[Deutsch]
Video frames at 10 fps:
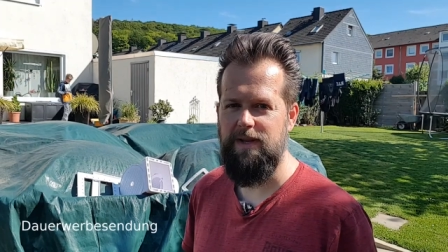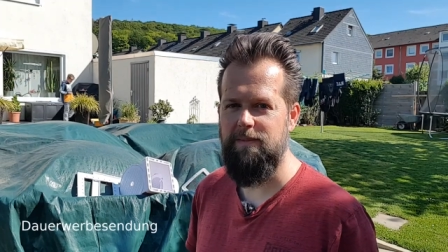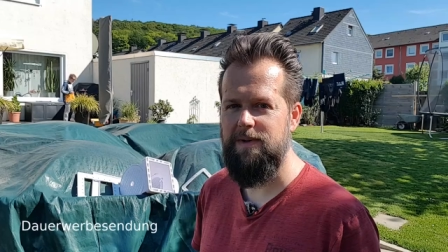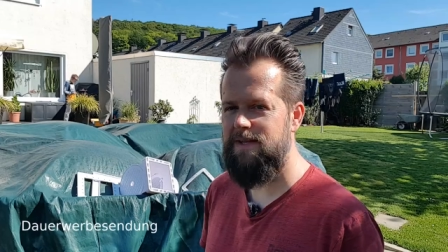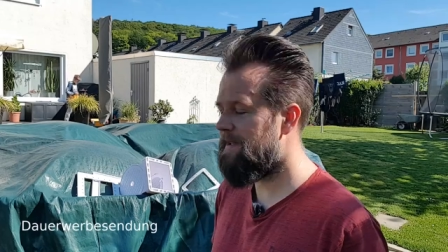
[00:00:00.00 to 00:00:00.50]

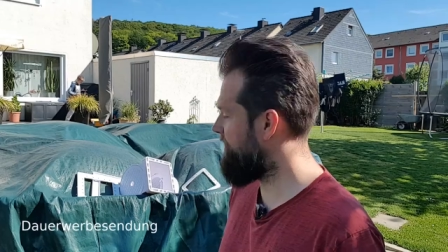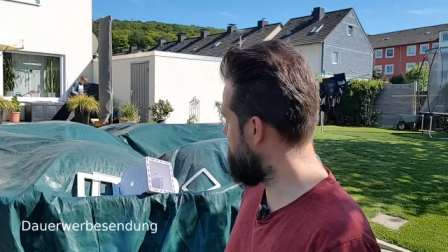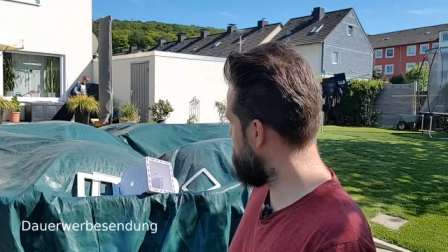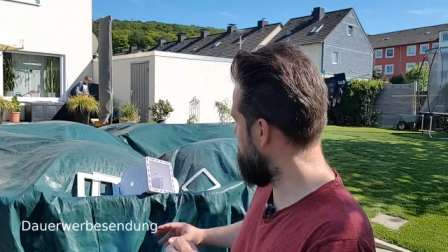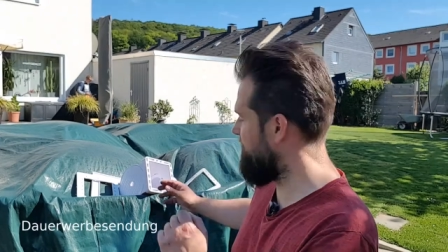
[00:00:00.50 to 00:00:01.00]
nämlich
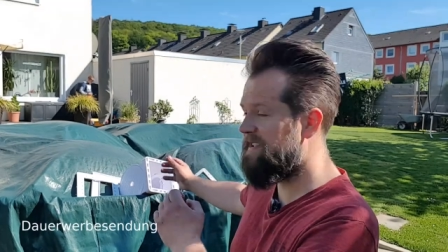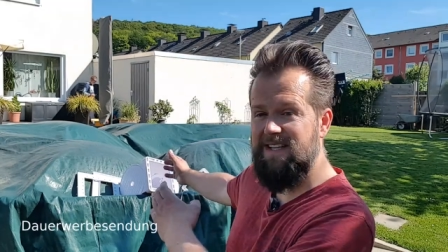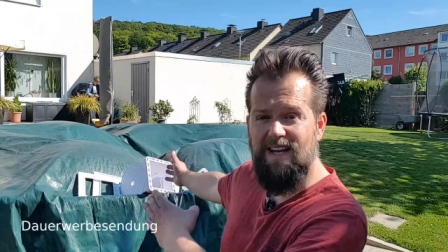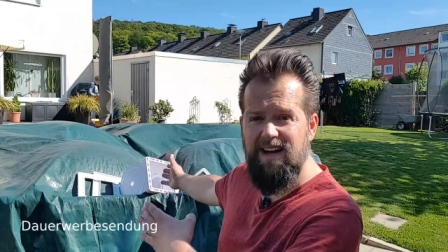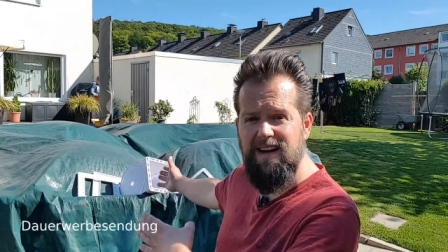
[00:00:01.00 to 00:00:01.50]
ta ta ta
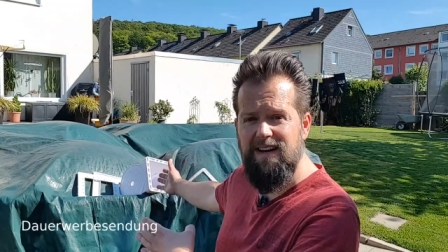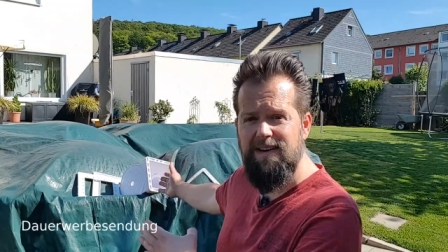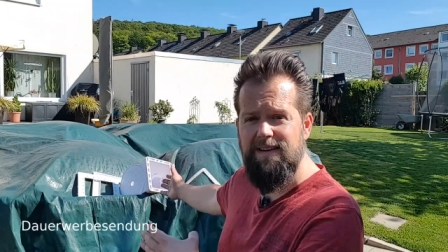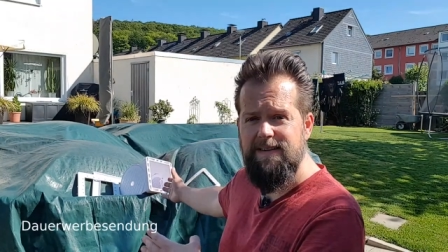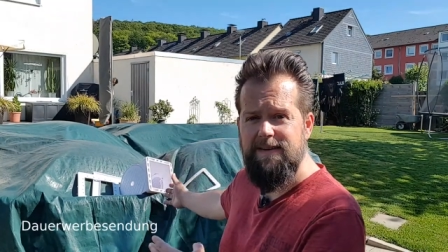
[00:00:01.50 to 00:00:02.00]
ta.